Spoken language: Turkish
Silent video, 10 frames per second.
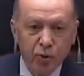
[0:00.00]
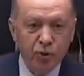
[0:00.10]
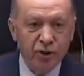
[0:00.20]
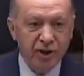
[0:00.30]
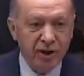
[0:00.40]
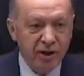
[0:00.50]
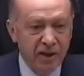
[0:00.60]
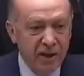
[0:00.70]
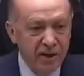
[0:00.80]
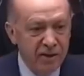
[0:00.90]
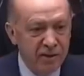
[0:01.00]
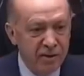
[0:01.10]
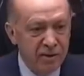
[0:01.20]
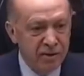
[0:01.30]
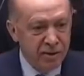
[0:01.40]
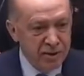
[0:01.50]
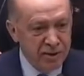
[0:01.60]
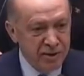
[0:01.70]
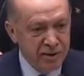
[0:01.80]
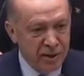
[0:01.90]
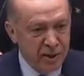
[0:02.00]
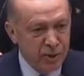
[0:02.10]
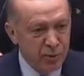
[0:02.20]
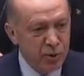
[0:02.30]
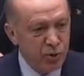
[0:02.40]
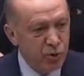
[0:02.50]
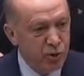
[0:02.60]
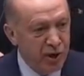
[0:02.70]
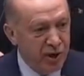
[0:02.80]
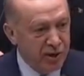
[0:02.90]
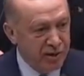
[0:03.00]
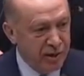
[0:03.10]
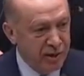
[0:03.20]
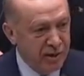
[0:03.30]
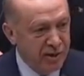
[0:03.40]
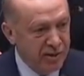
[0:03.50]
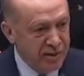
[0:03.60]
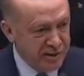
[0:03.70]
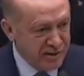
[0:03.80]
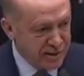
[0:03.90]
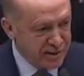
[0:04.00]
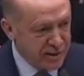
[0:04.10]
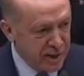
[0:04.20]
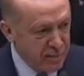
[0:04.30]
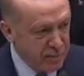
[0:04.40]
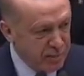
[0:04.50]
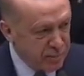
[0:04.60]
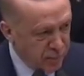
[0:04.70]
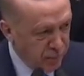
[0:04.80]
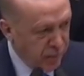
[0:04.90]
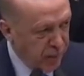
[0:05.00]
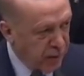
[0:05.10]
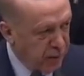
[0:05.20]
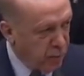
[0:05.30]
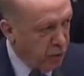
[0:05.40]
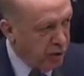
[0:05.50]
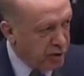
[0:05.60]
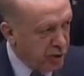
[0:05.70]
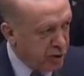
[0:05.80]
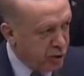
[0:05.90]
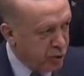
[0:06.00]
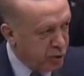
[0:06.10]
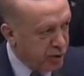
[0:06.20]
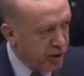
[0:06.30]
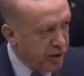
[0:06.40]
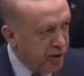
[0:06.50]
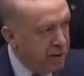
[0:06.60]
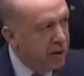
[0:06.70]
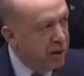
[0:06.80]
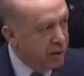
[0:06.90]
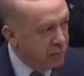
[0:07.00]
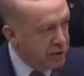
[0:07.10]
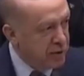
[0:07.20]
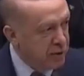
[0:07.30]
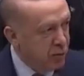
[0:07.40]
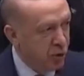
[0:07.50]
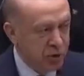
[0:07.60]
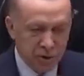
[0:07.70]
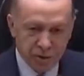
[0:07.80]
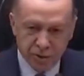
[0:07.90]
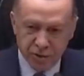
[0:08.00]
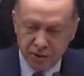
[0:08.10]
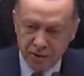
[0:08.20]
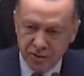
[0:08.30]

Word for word: ülkede yine nasıl gelişmiş ülkelerde sistem böyle çalışıyorsa Ha bizde de böyle çalışacak.